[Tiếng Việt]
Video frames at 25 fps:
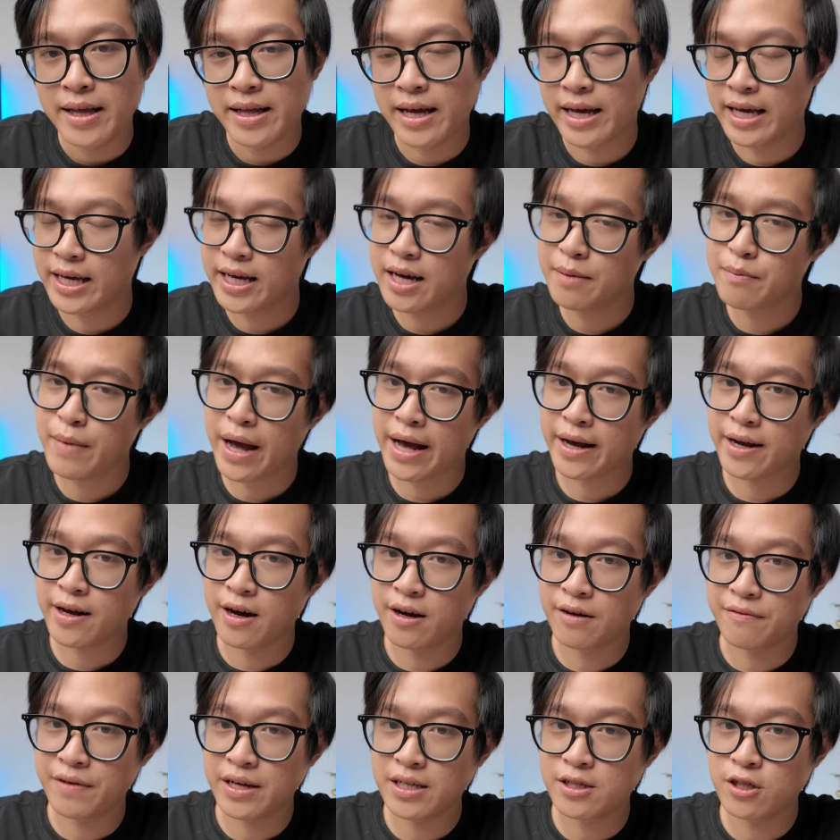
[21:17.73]
thì các bạn
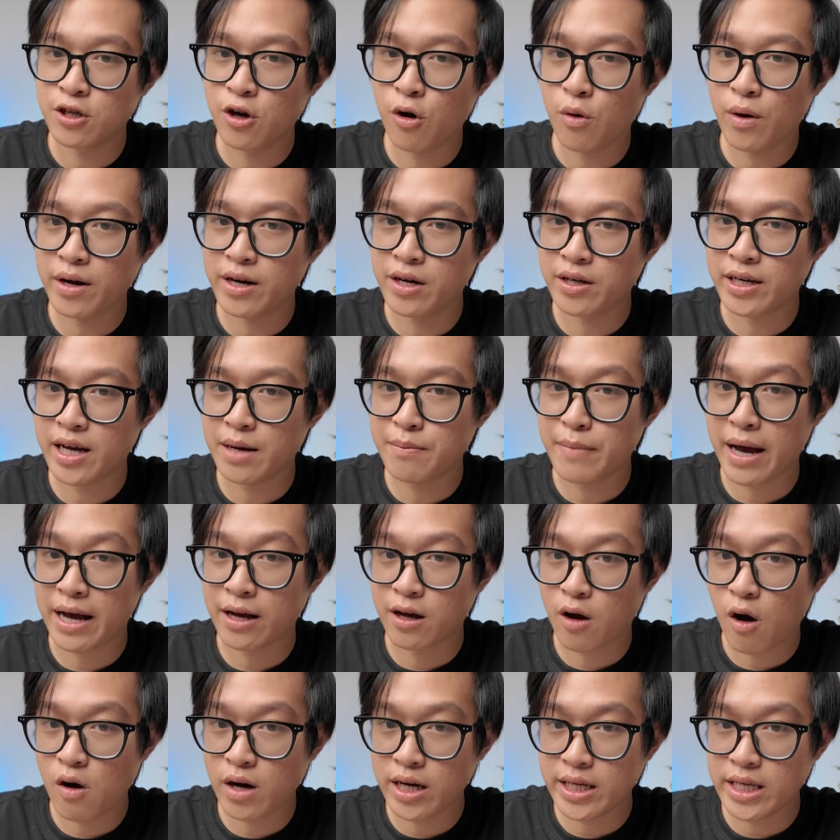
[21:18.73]
cần phải show ra được các bạn
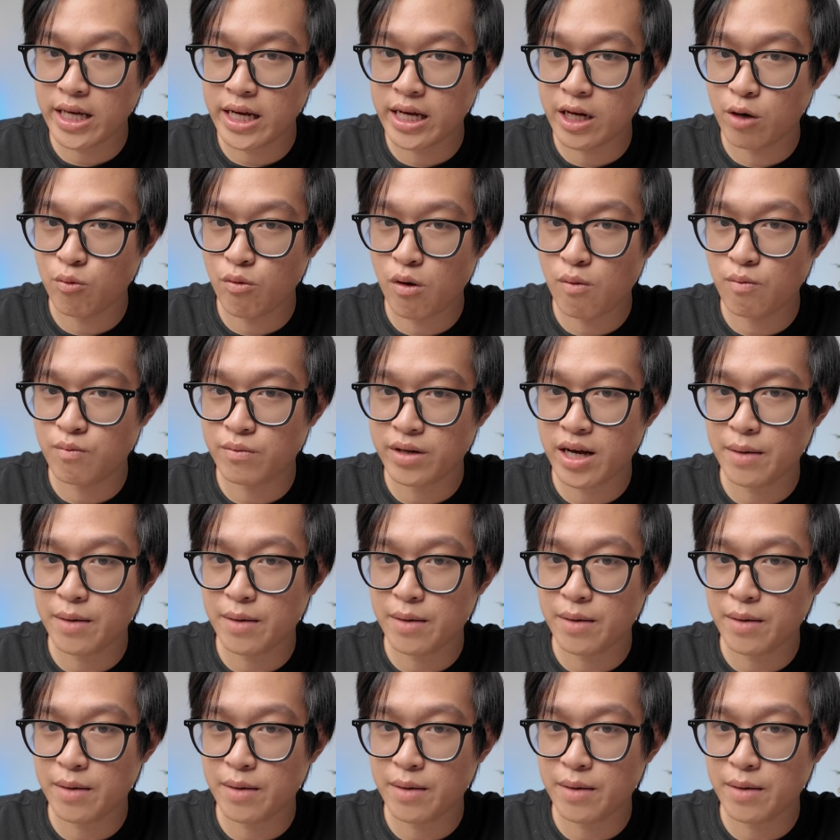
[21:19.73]
có cái gì, đúng không?